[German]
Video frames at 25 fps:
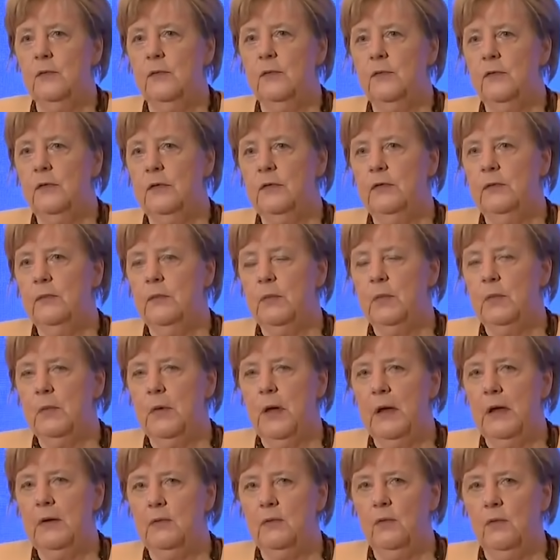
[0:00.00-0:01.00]
Und ich
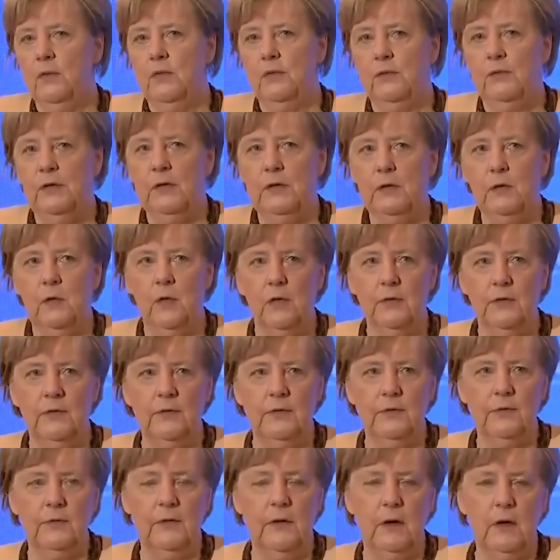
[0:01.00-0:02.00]
bin beeindruckt, wie
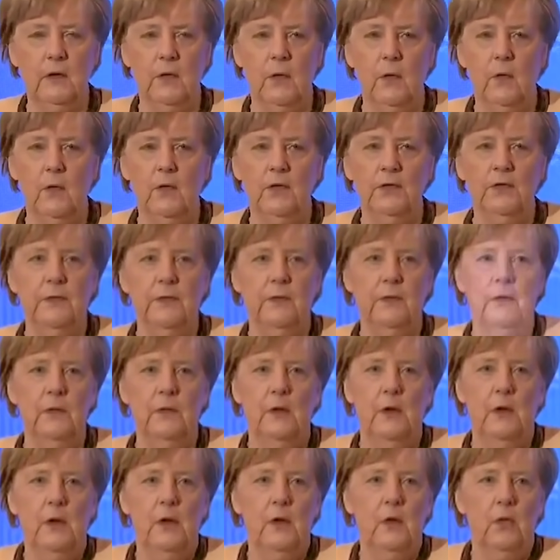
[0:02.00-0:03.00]
trotz der
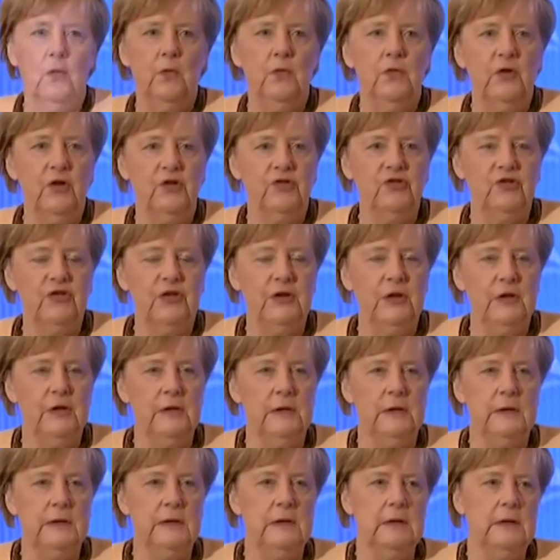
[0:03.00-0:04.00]
großen
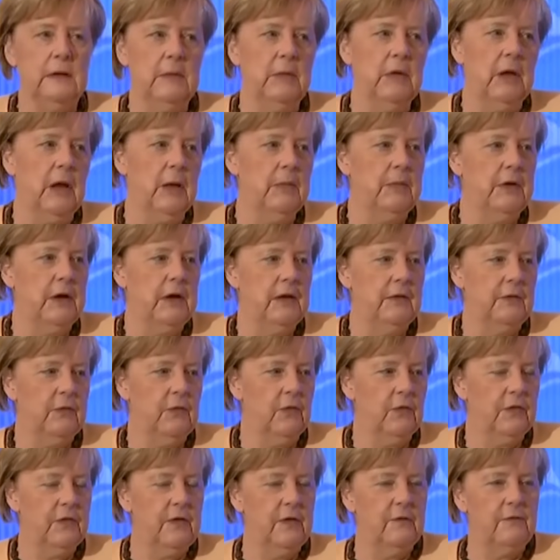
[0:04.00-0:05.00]
Unterschiede in dem
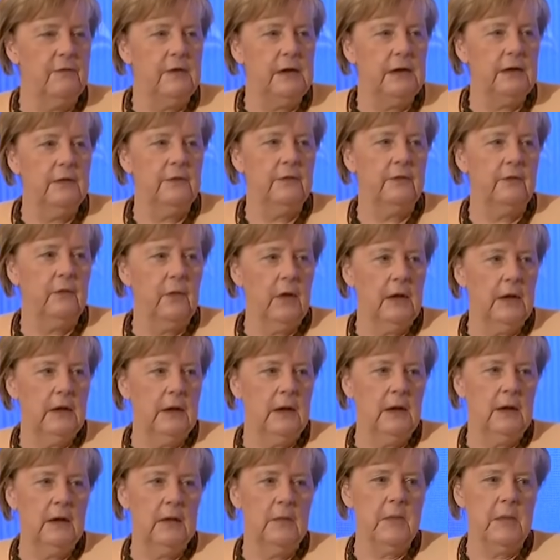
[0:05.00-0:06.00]
Kabinett doch der Wille zu
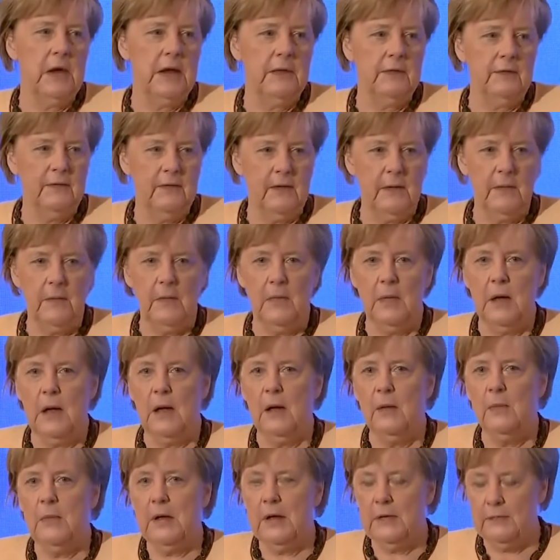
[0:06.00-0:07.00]
einer
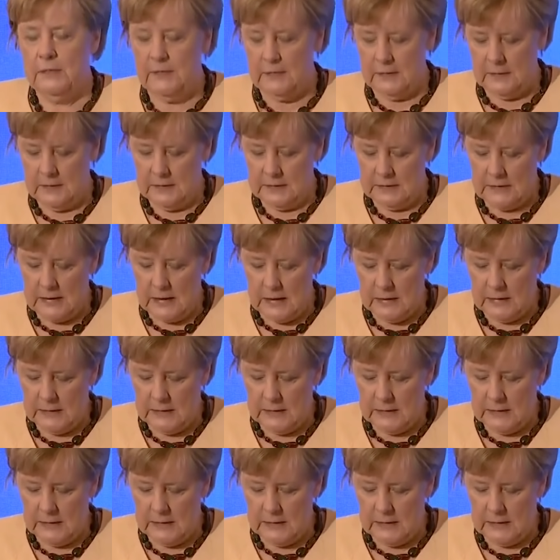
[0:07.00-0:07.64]
gemeinsamen Arbeit äh,